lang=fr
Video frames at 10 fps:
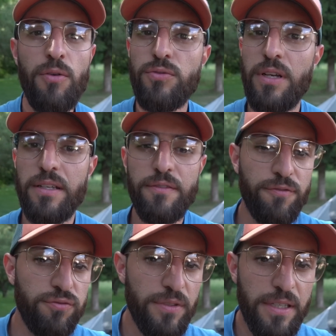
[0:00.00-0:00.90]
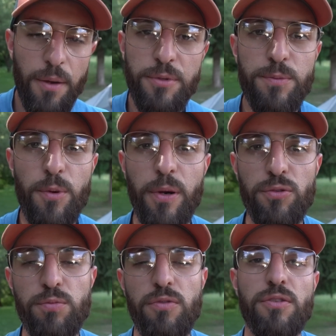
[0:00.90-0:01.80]
ou d'aller fouiller un petit peu
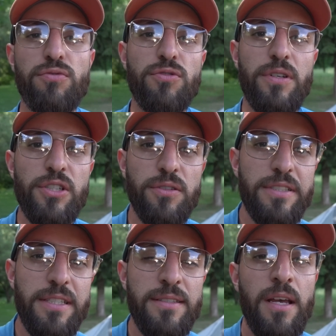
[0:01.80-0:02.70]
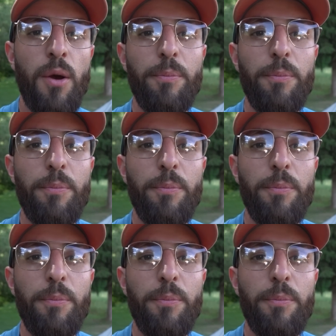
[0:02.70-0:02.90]
partout pour voir tout ce que les gens disent